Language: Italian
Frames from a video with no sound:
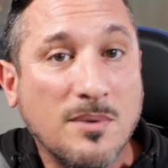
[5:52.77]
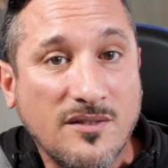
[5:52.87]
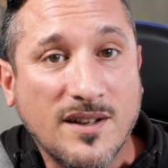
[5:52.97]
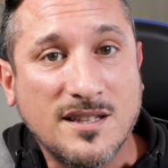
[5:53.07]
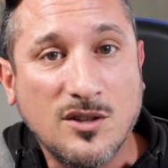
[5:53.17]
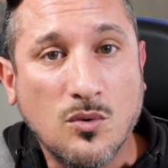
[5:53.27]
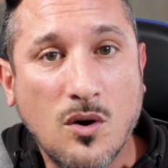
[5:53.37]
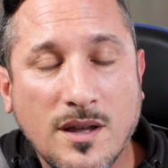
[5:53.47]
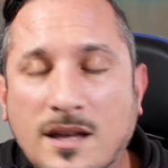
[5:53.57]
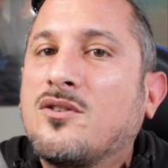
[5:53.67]
per i fatti
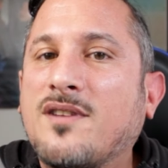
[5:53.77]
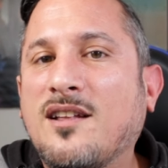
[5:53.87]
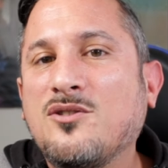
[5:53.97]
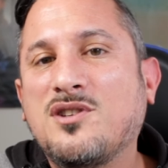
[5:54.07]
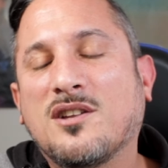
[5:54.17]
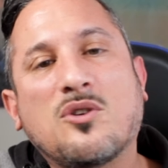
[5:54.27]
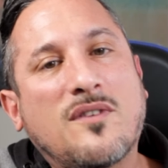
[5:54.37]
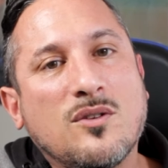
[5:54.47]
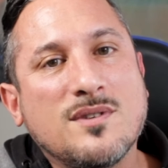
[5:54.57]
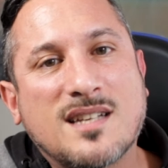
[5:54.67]
tuoi. Dovrai riuscire a
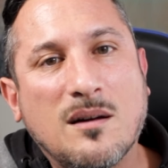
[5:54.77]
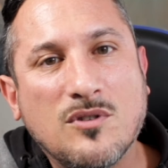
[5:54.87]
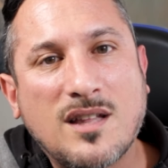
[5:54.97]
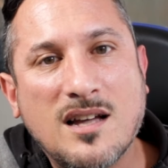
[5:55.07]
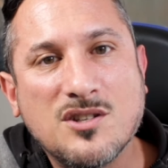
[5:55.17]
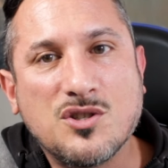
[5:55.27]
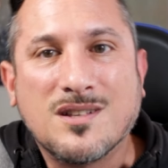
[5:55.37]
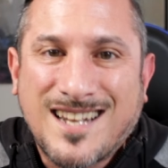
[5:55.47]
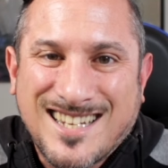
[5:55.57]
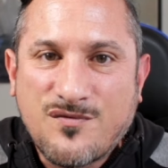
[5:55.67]
trovare un escamotage,
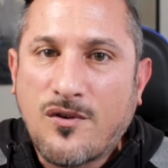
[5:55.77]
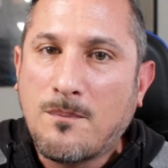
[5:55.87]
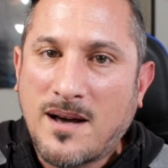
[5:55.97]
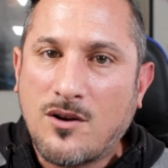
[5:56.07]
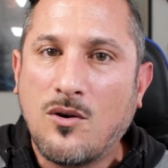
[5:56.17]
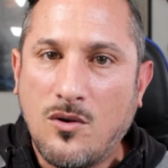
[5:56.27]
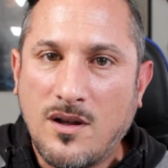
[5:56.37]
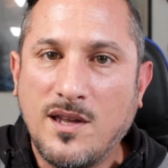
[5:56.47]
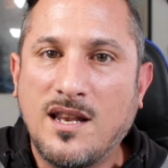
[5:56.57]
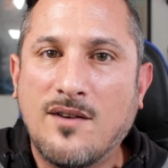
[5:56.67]
trasformarlo
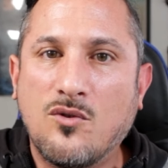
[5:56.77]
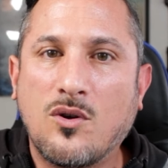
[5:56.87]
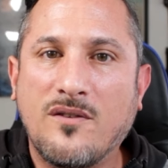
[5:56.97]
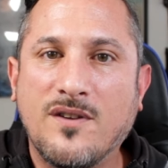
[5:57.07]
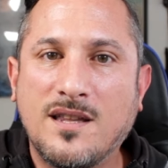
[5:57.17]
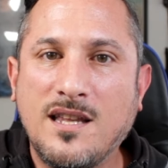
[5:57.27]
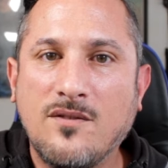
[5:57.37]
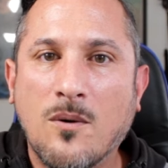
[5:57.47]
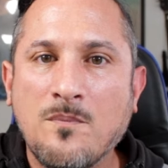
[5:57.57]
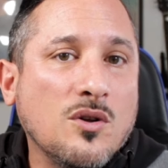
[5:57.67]
in lavoro
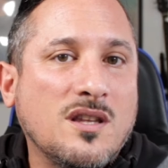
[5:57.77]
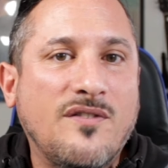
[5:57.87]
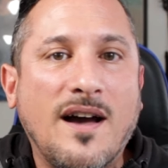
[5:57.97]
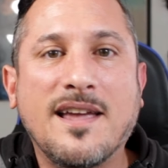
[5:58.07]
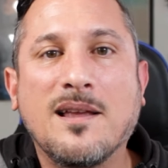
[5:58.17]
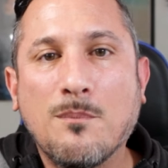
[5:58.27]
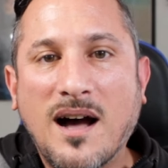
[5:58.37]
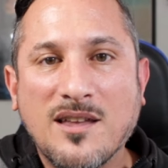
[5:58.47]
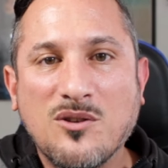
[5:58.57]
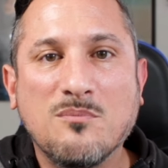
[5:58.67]
effettivo. O ti fai il
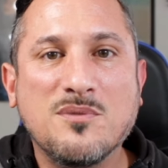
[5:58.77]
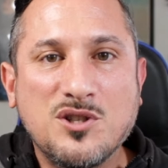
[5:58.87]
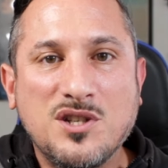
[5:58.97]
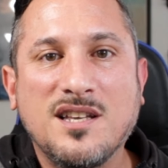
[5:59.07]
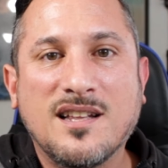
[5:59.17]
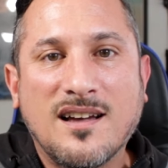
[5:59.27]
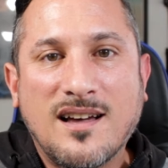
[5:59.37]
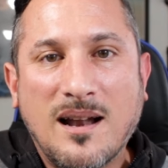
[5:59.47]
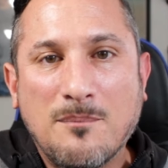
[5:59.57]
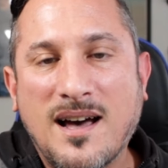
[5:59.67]
bagno in piscina,
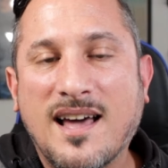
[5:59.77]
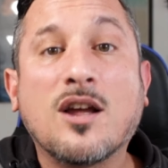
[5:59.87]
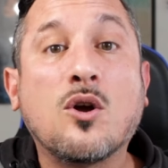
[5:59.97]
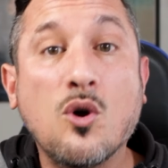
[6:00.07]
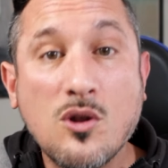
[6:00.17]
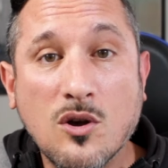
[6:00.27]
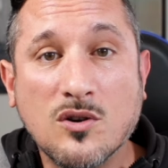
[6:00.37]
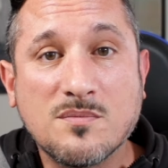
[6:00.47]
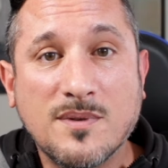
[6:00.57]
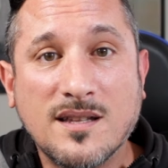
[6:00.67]
al mare, con gli
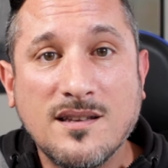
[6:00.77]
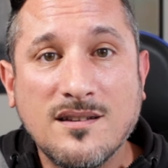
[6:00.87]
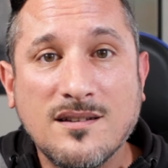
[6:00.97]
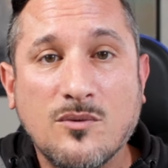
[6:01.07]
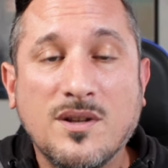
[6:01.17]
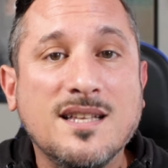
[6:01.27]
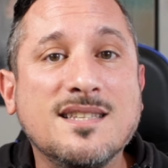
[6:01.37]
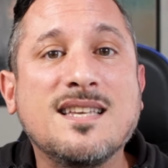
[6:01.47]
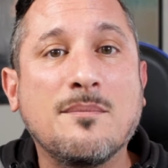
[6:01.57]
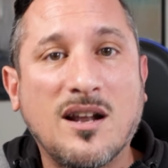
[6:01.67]
ospiti, quindi
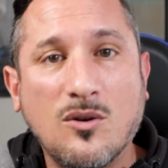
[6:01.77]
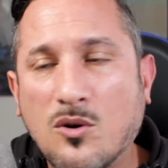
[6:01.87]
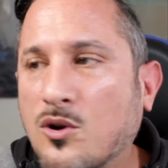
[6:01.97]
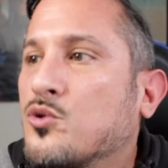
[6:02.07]
insieme a loro